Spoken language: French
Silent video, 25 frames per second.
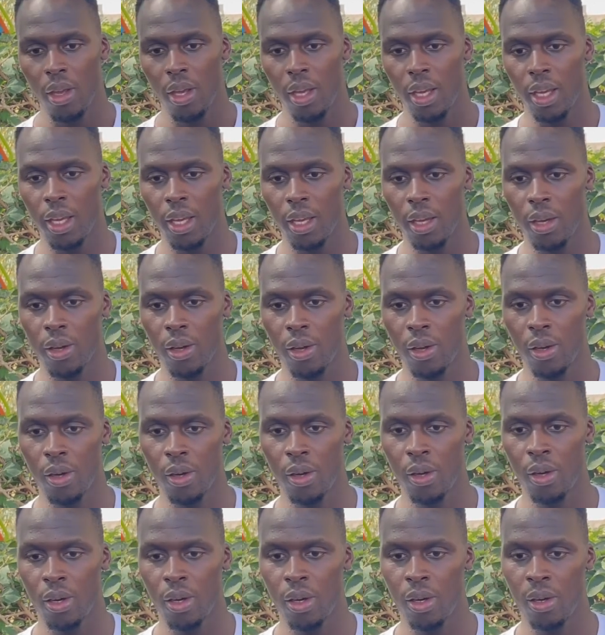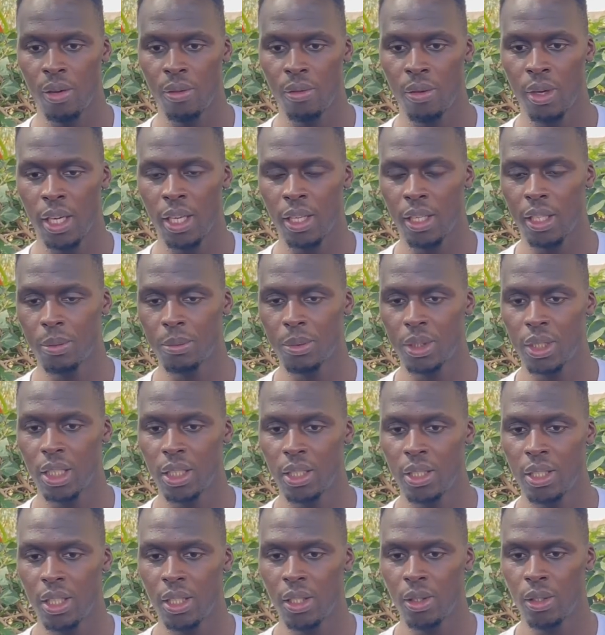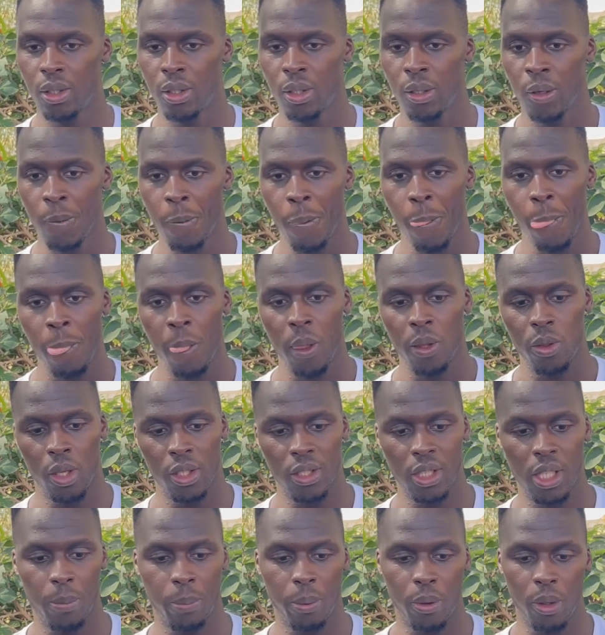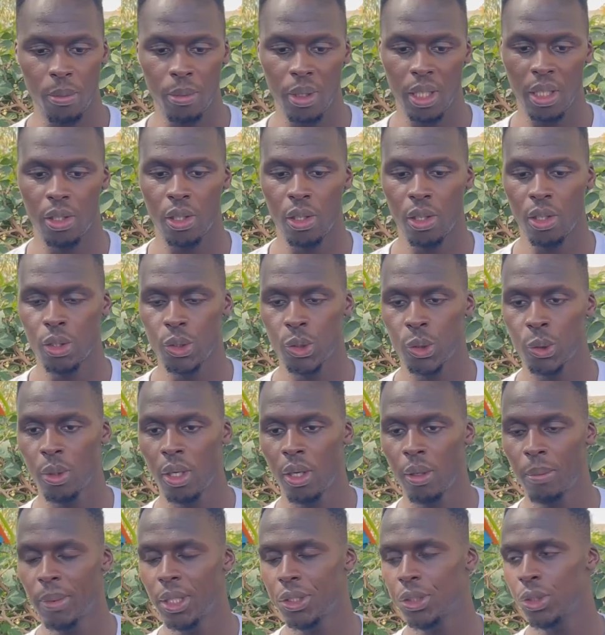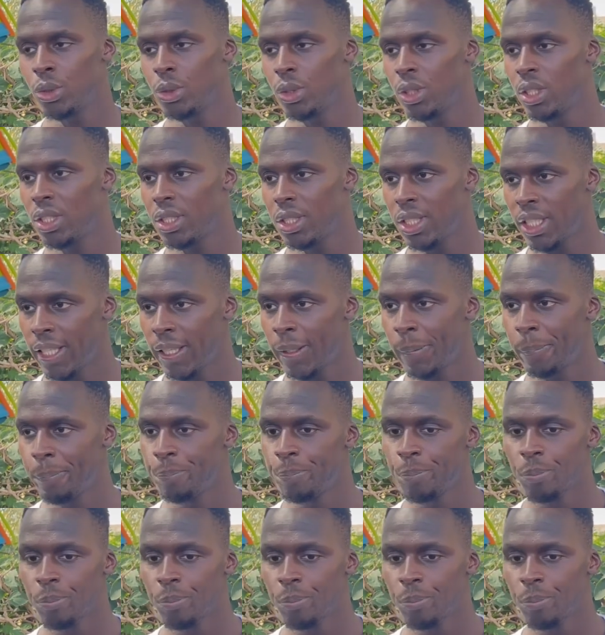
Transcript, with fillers: Et voilà, comme je l'ai dit, dans un premier temps, jouer le match du Niger